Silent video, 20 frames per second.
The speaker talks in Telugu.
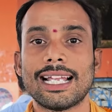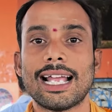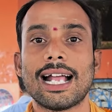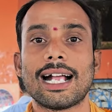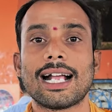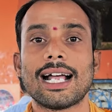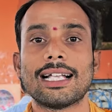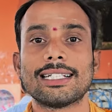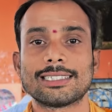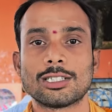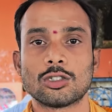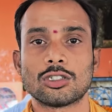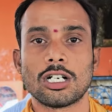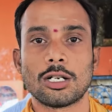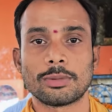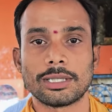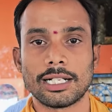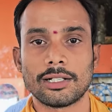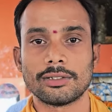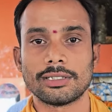ఏకాదశి
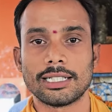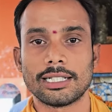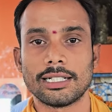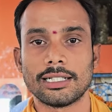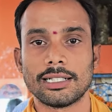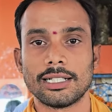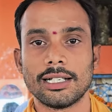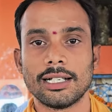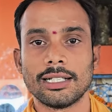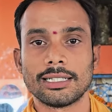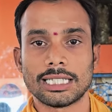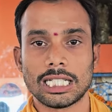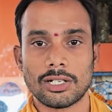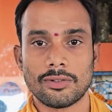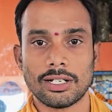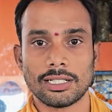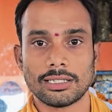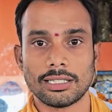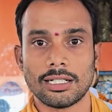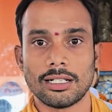రుద్రాభిషేకం జరిగింది
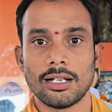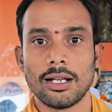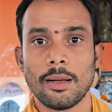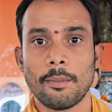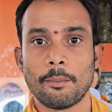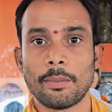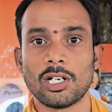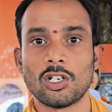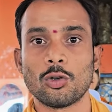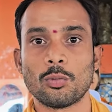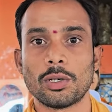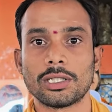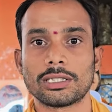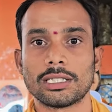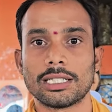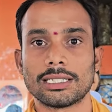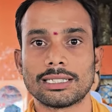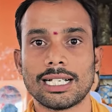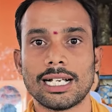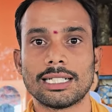తర్వాత బెలవపత్రి
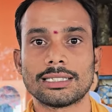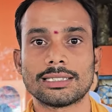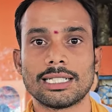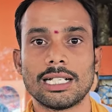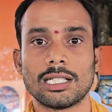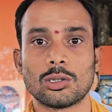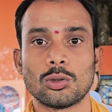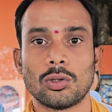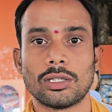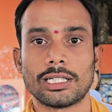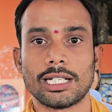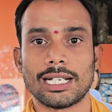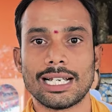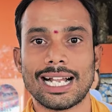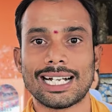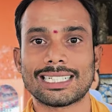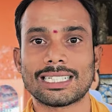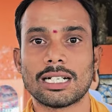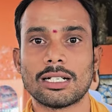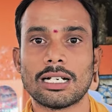సహస్రాలతో అంటే
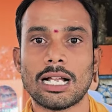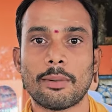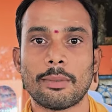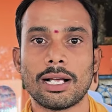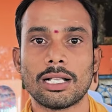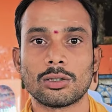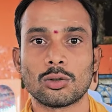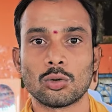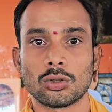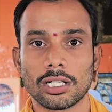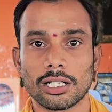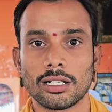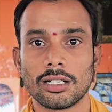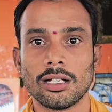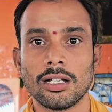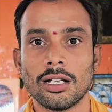లక్ష నామాలతోటి